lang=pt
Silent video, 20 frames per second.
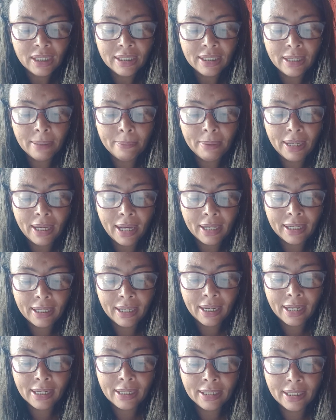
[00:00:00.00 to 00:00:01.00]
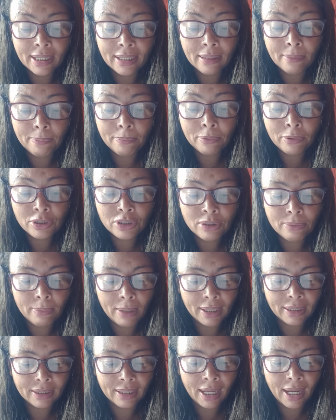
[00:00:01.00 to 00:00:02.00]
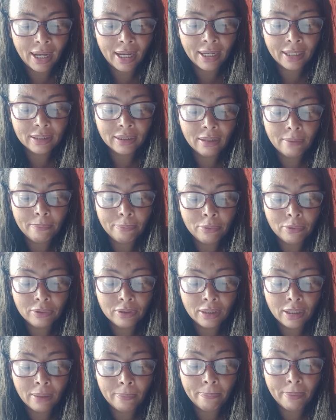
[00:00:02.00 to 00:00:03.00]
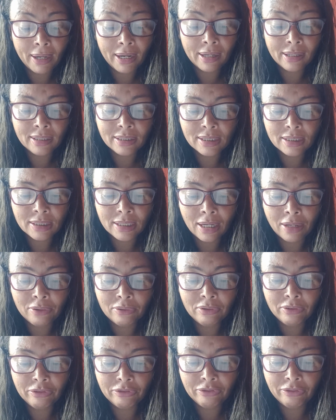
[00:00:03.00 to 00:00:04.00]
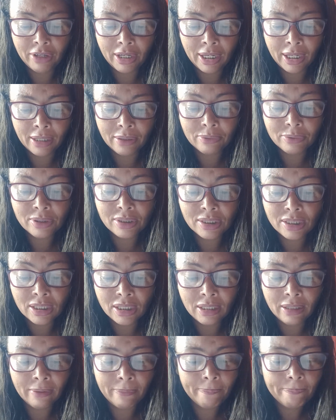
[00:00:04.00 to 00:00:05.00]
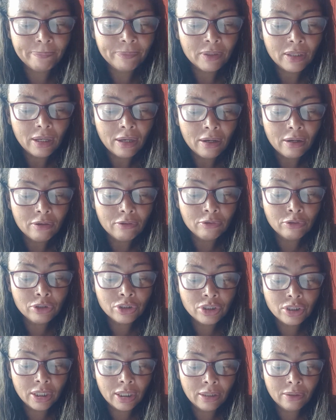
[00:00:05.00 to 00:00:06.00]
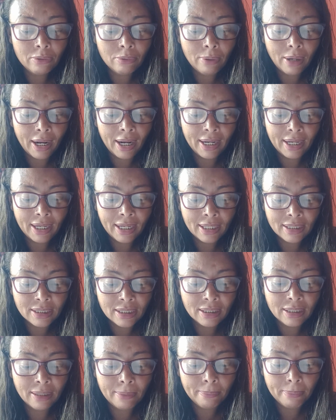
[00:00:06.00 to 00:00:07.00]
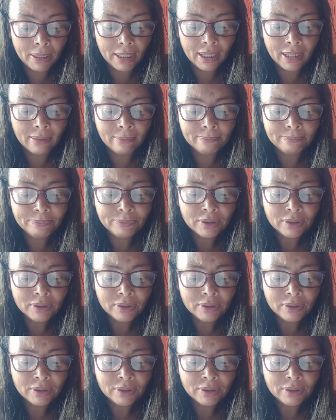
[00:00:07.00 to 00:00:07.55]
Temei aquele que depois de matar tem poder para lançar no inferno. Sim, vos digo a esse temei.